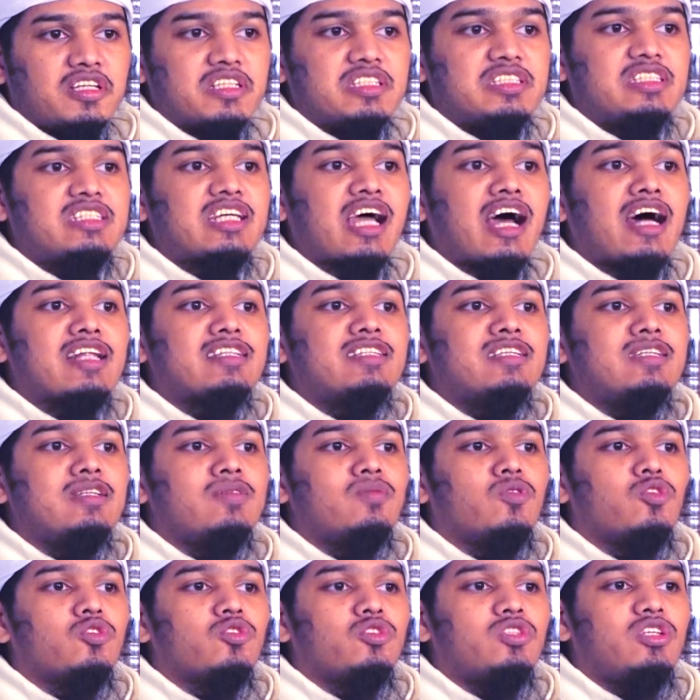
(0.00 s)
এই
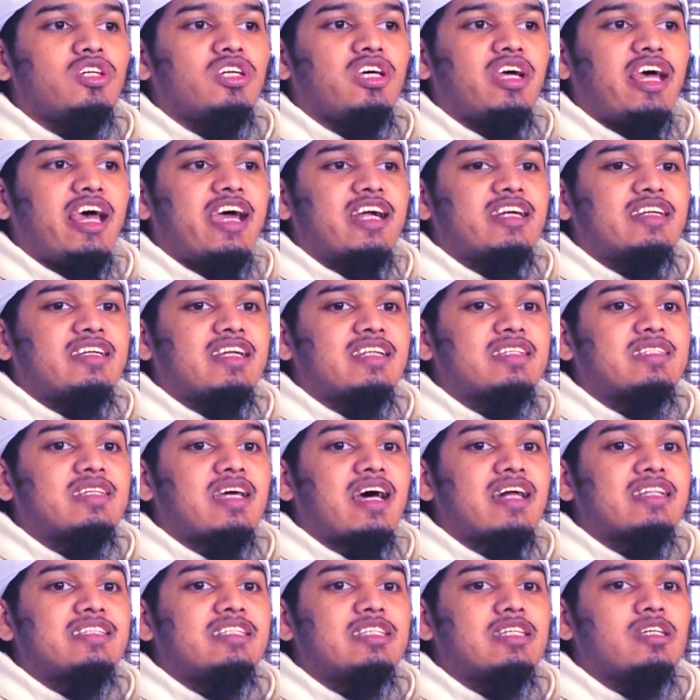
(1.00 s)
জাতির মধ্যে একটা
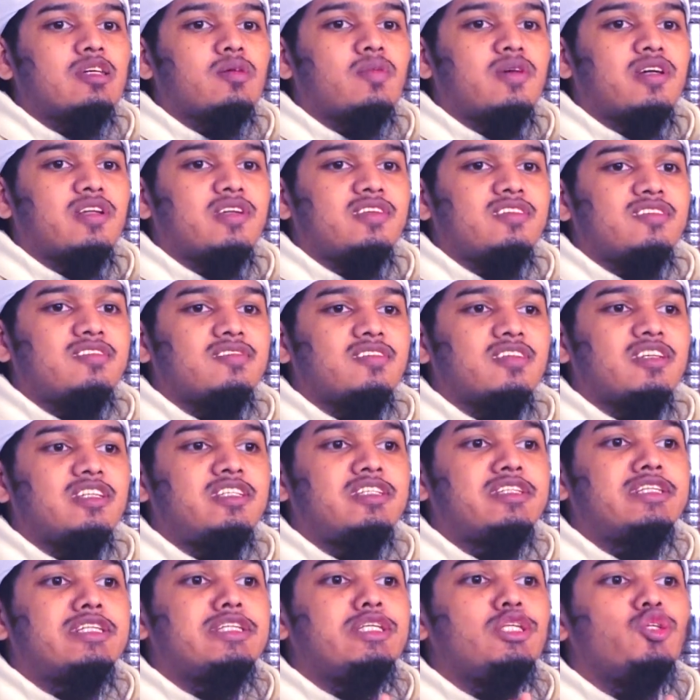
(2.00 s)
জাতিকে বানাইছে
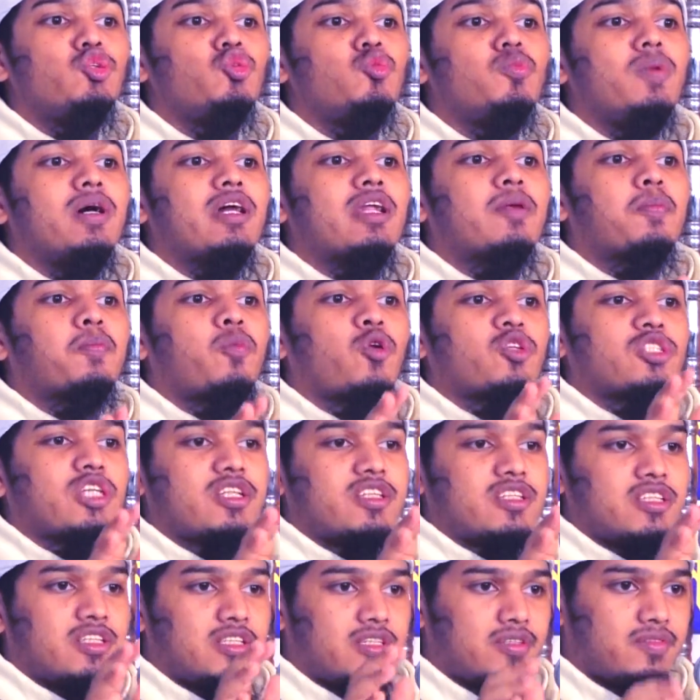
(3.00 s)
টিউমার
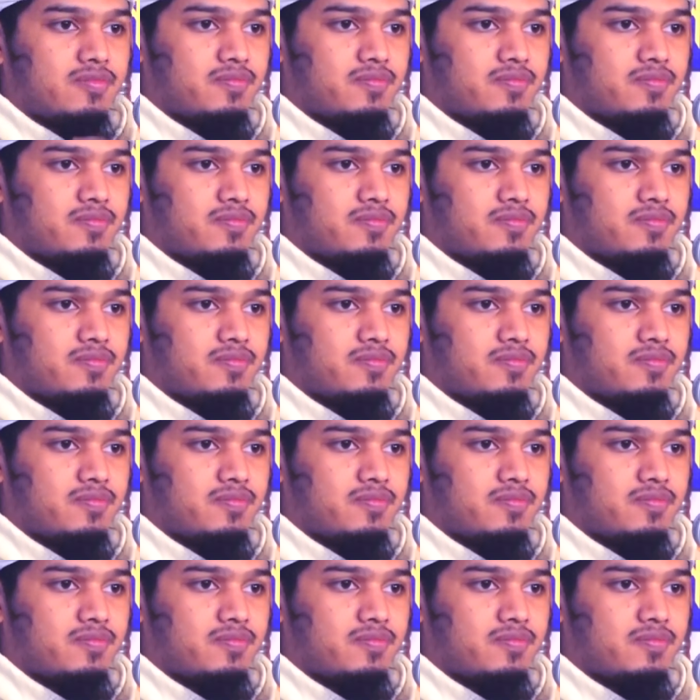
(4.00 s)
প্রজাতি